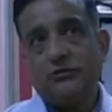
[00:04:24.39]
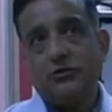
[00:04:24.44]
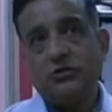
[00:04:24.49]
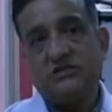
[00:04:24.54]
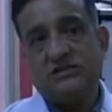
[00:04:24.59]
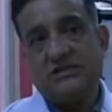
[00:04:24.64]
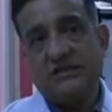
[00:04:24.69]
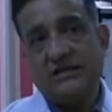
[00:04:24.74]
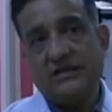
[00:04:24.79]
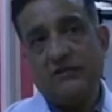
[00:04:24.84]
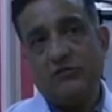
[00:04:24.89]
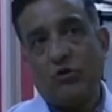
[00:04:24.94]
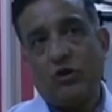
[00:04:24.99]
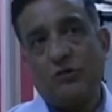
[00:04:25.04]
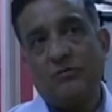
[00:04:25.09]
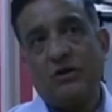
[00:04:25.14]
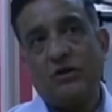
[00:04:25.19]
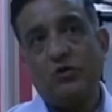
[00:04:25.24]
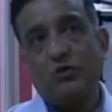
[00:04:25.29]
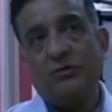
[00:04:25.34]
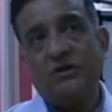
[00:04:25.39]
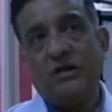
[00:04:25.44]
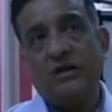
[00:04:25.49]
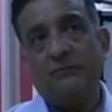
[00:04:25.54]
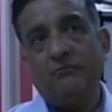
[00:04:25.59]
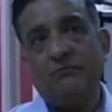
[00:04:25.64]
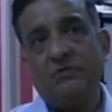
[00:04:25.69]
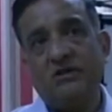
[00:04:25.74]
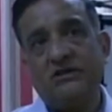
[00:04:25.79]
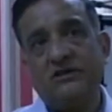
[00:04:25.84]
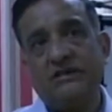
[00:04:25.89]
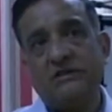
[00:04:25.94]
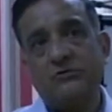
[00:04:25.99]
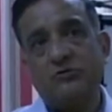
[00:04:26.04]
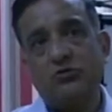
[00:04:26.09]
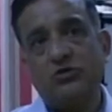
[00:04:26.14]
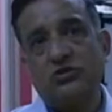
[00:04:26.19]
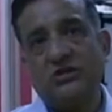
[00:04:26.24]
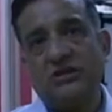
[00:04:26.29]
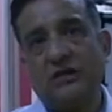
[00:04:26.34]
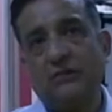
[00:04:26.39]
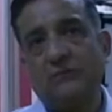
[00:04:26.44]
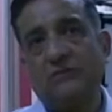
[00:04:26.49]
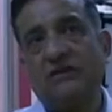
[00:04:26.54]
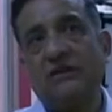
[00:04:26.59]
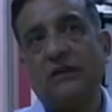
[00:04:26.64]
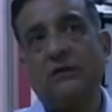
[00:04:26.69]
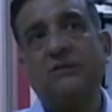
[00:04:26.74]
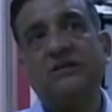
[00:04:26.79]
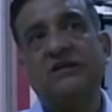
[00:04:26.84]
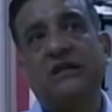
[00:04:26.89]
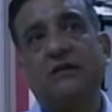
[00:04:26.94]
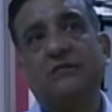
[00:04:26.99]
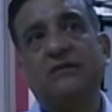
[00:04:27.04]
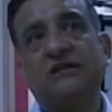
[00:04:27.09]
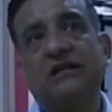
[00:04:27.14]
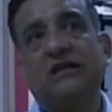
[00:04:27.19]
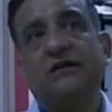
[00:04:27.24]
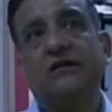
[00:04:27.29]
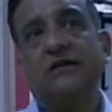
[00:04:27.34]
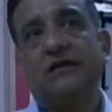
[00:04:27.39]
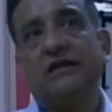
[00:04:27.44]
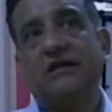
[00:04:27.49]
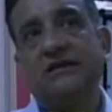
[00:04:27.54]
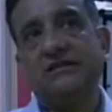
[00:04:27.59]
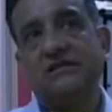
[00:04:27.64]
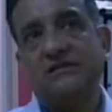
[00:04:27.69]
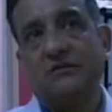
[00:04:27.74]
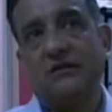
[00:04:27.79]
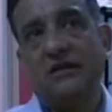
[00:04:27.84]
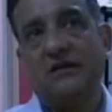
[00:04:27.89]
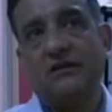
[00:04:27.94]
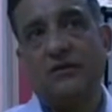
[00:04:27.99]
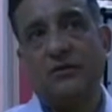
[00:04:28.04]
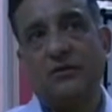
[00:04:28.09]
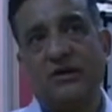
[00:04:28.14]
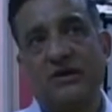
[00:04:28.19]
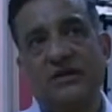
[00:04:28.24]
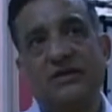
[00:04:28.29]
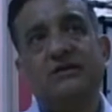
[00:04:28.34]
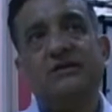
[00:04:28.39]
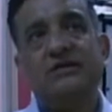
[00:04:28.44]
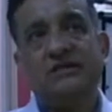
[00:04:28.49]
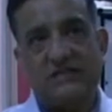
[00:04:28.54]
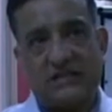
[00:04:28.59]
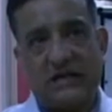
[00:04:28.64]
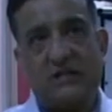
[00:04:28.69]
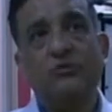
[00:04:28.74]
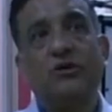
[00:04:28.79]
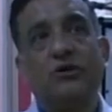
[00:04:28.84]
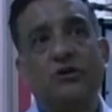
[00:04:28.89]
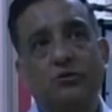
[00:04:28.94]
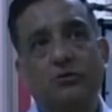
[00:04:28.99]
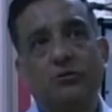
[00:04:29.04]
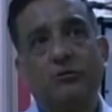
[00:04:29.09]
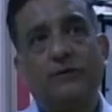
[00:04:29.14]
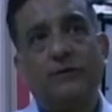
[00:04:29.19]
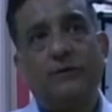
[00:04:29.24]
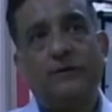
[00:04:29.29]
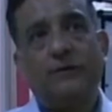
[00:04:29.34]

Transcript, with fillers: तो इसलिए डिवॉर्मर को भी हम ये सोच लें कि बदल बदल बदल करके इस्तेमाल करवाएं जानवर को